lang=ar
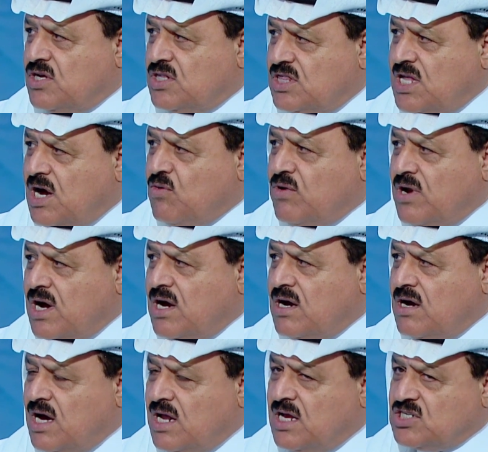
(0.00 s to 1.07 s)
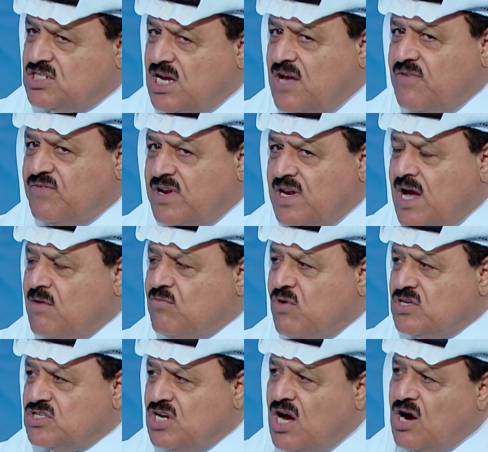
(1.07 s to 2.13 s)
الدولة أنا شايف أنها
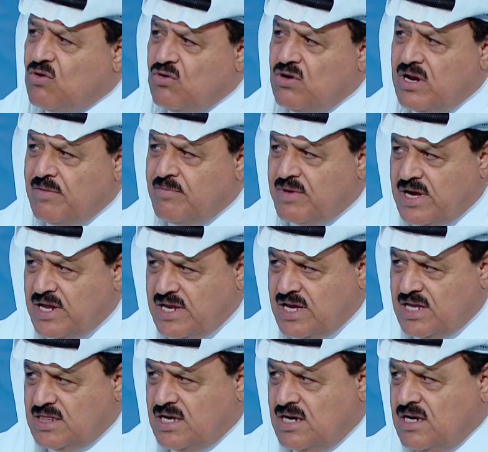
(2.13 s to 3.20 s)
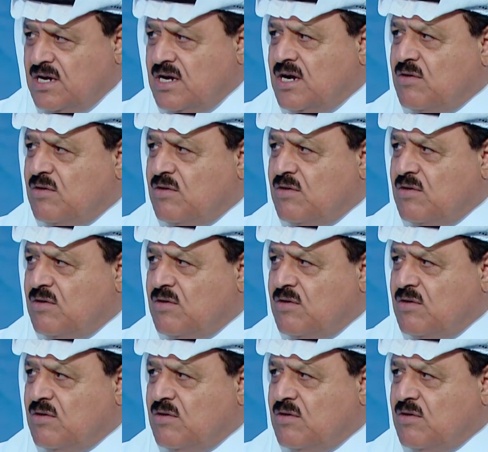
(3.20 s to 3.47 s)
موجهة كل إمكانياتها